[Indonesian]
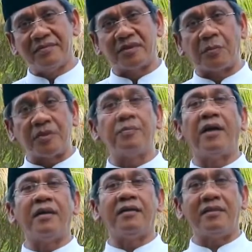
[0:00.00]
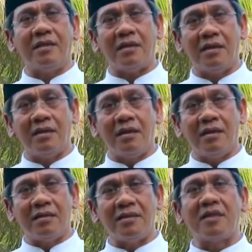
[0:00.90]
Tapi sebaliknya,
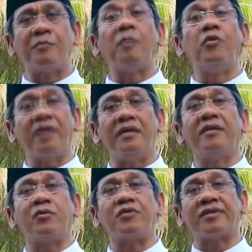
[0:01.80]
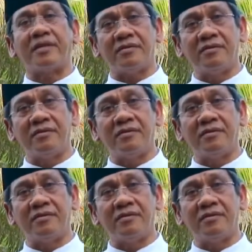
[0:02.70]
jika pemudanya rusak,